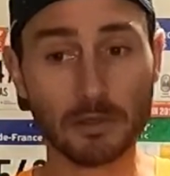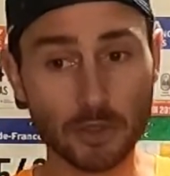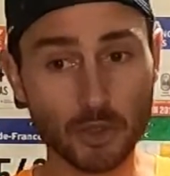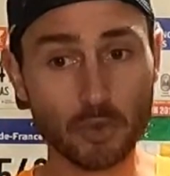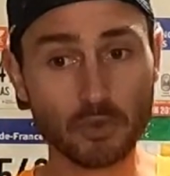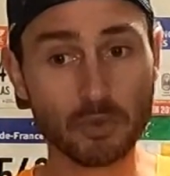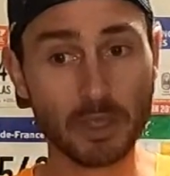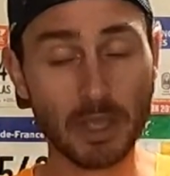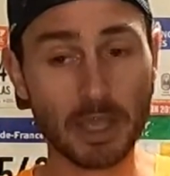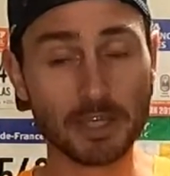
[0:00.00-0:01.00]
je
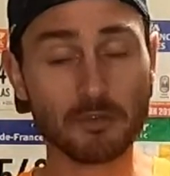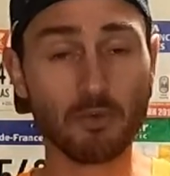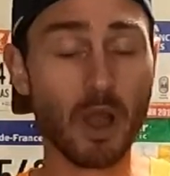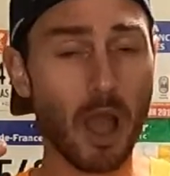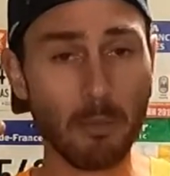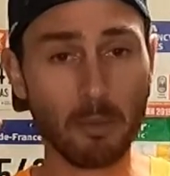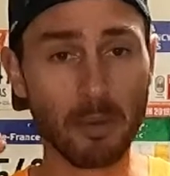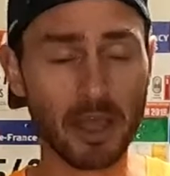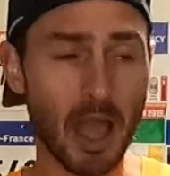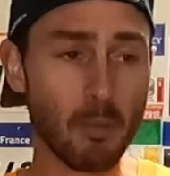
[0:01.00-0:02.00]
construis à chaque fois à peu
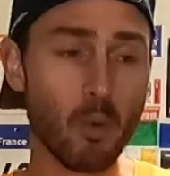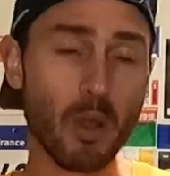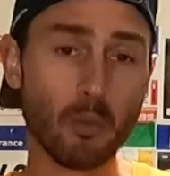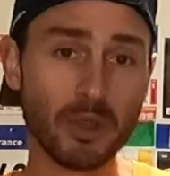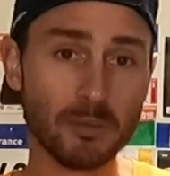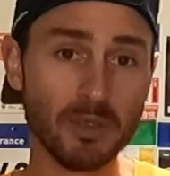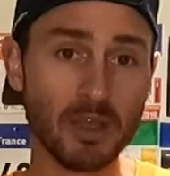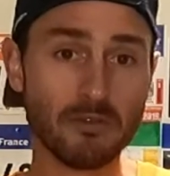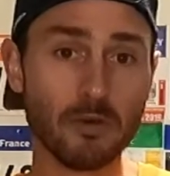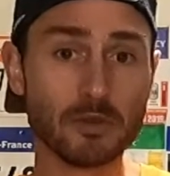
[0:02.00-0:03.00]
près un mois, un mois et demi
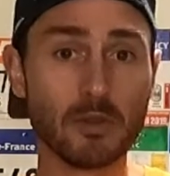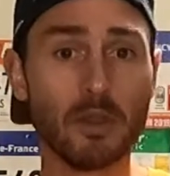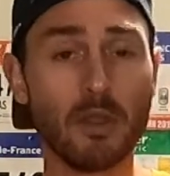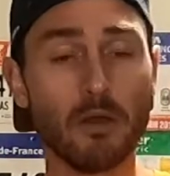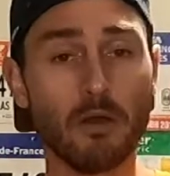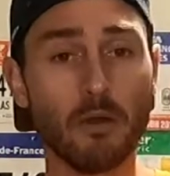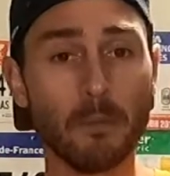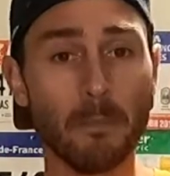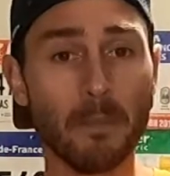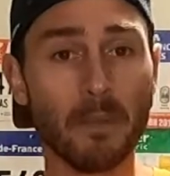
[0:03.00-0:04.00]
avant euh,
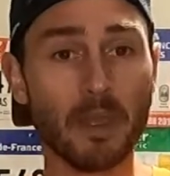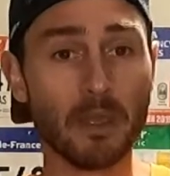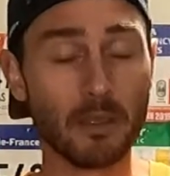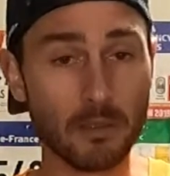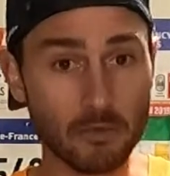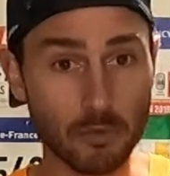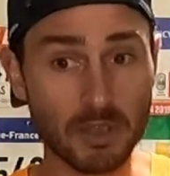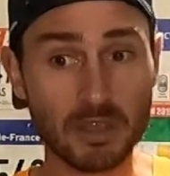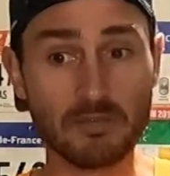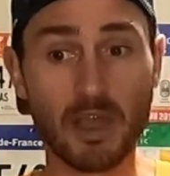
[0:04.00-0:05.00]
mes
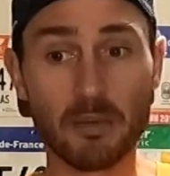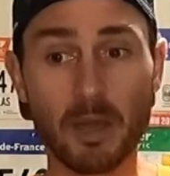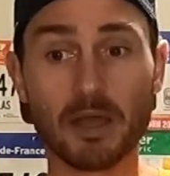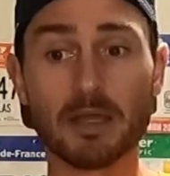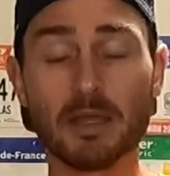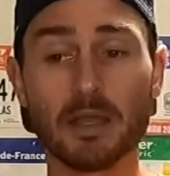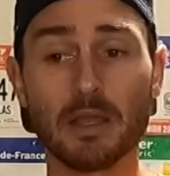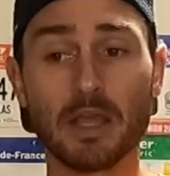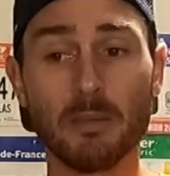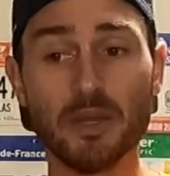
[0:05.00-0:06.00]
objectifs M1,
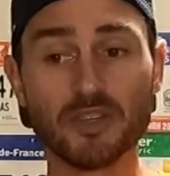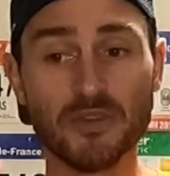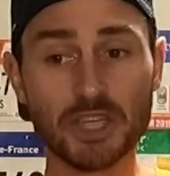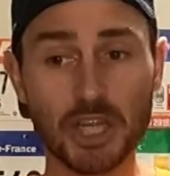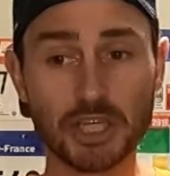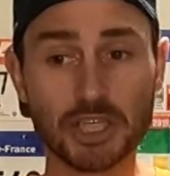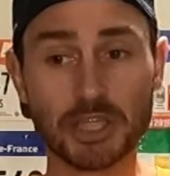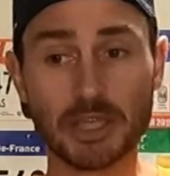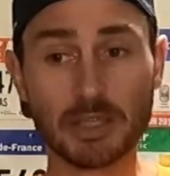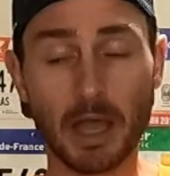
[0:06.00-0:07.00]
et ben je vais
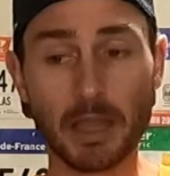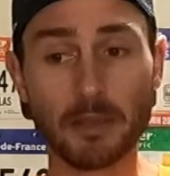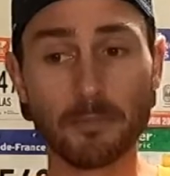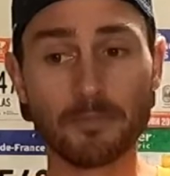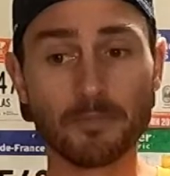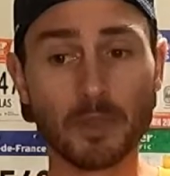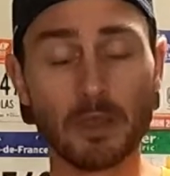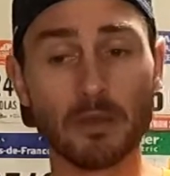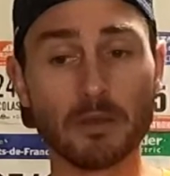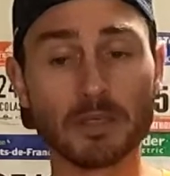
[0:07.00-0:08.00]
chercher des trails
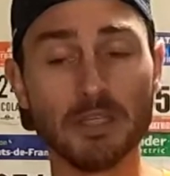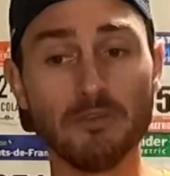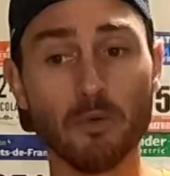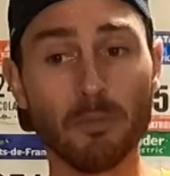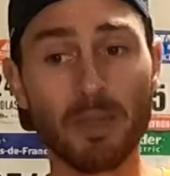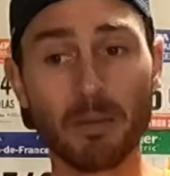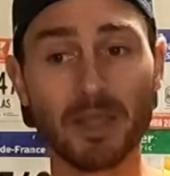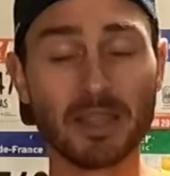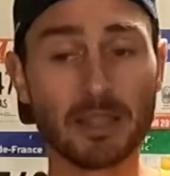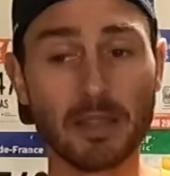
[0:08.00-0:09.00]
euh, qui vont me
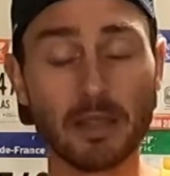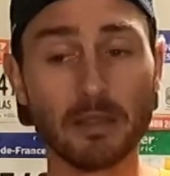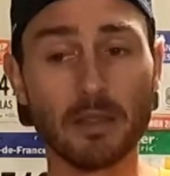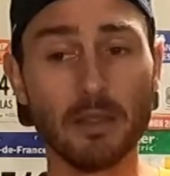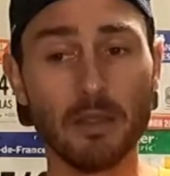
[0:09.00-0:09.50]
permettre d'atteindre